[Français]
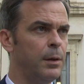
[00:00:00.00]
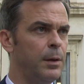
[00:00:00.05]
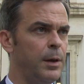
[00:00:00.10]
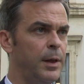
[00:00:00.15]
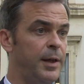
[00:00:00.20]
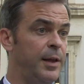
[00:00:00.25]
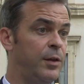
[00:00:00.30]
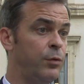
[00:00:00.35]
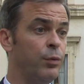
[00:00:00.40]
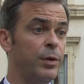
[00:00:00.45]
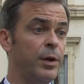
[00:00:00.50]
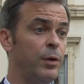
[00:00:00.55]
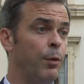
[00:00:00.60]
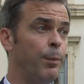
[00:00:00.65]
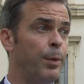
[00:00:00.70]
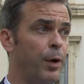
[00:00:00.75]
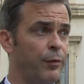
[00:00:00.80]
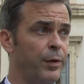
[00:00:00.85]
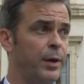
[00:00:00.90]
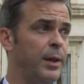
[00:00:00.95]
Ils disent tous qu'ils
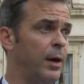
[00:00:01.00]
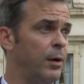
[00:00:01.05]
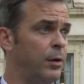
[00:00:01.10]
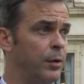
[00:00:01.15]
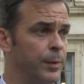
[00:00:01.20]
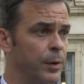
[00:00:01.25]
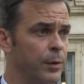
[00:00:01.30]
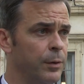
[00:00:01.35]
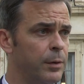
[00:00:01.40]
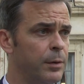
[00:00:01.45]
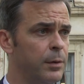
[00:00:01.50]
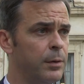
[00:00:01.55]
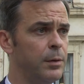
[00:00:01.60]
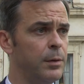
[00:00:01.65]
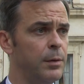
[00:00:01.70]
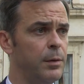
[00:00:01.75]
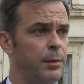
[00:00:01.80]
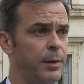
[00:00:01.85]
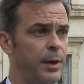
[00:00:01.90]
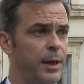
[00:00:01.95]
n'ont pas envie que ça recommence.
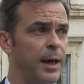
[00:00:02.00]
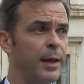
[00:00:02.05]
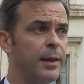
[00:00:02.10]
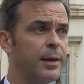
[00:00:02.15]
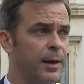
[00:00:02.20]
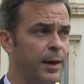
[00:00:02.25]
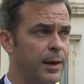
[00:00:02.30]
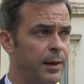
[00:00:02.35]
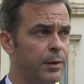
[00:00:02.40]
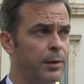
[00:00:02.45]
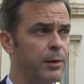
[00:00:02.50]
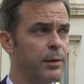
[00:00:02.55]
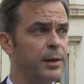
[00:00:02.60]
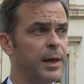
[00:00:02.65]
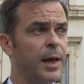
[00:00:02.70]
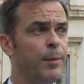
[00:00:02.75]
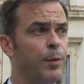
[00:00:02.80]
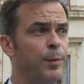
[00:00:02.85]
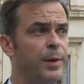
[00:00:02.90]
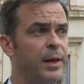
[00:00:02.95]
Ils restent
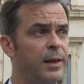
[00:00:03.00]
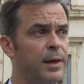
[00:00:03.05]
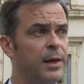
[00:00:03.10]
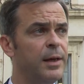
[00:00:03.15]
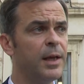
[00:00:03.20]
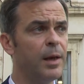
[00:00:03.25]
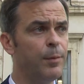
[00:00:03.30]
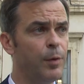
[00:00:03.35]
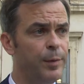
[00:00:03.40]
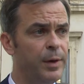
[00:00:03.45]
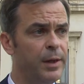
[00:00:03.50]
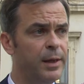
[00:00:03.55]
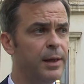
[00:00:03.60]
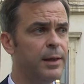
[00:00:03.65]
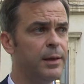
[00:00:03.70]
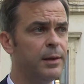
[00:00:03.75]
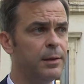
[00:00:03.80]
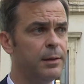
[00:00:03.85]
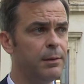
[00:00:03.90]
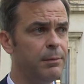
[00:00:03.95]
très, mobilisés, très
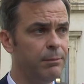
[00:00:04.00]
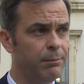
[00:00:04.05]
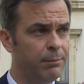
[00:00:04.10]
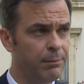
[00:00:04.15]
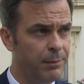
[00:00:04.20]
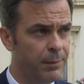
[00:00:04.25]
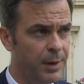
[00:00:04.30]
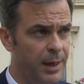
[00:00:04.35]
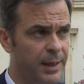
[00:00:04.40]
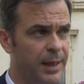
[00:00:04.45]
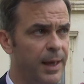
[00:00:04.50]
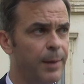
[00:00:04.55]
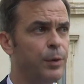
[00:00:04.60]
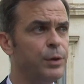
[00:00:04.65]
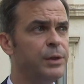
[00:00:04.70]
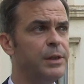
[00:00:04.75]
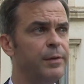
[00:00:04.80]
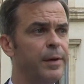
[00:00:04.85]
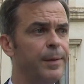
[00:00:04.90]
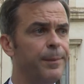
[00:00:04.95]
mobilisés et très
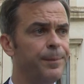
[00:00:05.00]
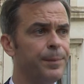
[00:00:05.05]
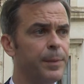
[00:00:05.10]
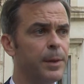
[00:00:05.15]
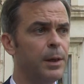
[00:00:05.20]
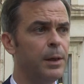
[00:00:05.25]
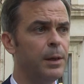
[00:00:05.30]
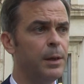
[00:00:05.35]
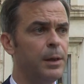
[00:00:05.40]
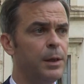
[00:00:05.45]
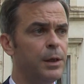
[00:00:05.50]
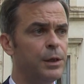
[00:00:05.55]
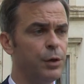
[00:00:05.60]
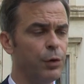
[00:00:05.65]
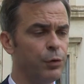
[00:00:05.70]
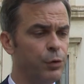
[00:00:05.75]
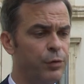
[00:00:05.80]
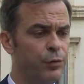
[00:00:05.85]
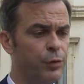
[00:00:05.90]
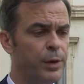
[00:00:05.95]
motivés. J'ai
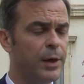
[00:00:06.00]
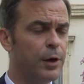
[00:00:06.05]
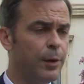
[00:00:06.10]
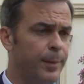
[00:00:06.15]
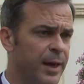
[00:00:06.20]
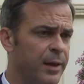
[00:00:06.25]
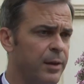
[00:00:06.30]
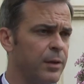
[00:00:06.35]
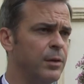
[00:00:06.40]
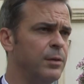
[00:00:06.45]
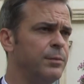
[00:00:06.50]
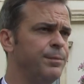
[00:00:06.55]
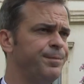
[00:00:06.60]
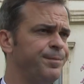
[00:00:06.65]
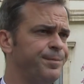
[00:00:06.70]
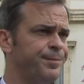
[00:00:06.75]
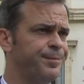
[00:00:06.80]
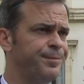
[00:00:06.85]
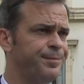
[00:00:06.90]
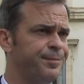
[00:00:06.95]
ensuite vu des commerçants,
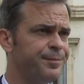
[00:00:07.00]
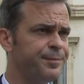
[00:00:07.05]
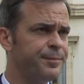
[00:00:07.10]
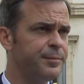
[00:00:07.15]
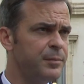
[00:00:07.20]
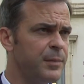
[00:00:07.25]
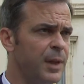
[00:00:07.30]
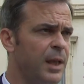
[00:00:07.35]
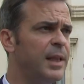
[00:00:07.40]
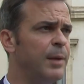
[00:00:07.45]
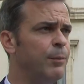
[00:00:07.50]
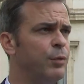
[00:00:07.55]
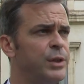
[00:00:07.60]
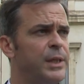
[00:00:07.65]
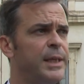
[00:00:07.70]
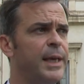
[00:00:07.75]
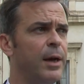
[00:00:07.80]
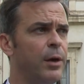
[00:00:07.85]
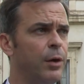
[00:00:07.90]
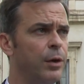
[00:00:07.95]
des
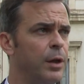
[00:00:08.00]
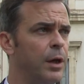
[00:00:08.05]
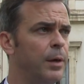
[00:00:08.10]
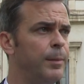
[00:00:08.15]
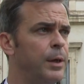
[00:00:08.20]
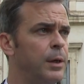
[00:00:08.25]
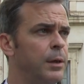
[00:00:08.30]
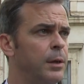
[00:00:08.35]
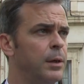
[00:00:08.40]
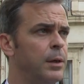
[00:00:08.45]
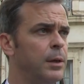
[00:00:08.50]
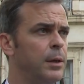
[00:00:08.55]
boutiques à Grenoble,